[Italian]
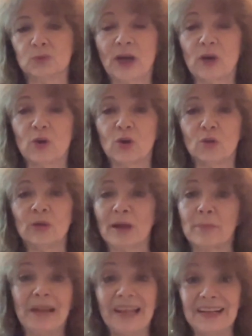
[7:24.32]
una,
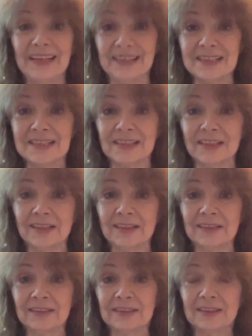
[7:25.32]
una playlist
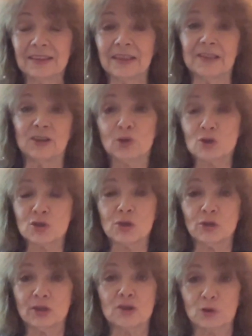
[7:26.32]
che ti
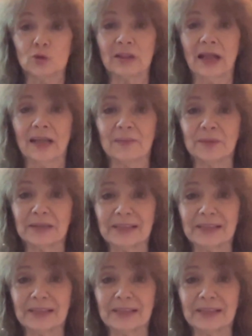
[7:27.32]
consiglio di ascoltare